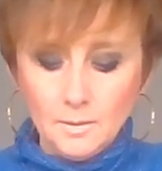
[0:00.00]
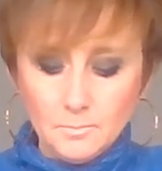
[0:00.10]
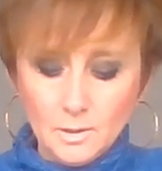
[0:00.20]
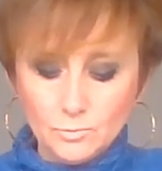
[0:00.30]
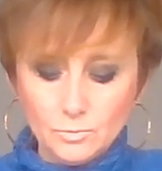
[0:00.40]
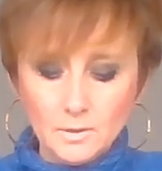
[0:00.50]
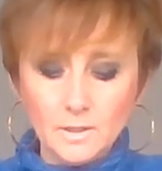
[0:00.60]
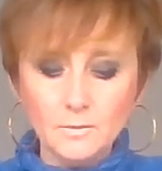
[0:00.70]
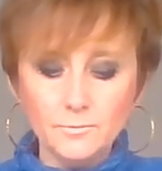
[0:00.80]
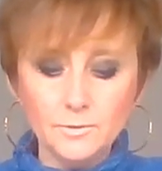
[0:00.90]
mais en tout
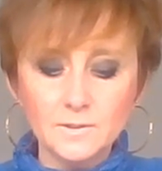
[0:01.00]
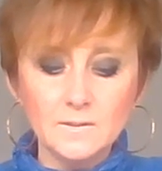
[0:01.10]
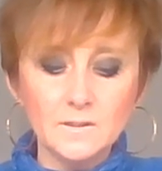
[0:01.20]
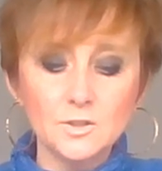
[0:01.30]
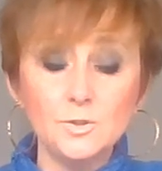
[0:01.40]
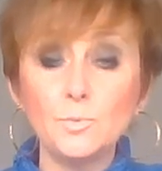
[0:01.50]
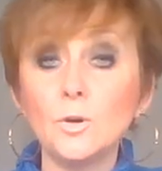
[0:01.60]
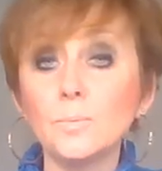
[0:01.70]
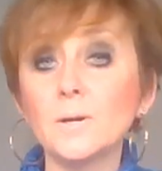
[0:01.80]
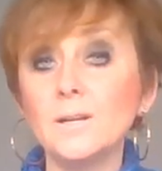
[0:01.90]
cas, votre énergie
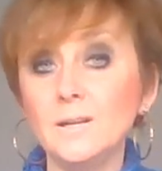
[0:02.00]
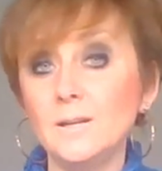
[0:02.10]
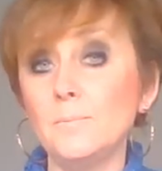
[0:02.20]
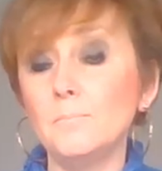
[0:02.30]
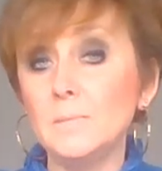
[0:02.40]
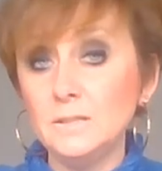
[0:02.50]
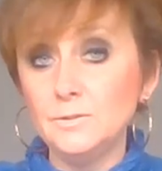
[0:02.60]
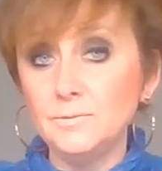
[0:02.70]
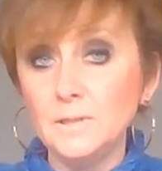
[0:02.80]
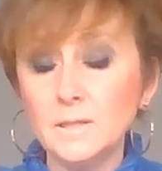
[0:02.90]
propre, elle est
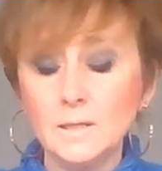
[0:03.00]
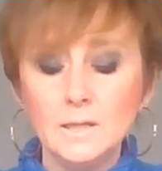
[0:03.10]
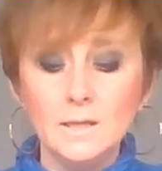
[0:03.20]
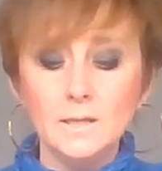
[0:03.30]
magnifique,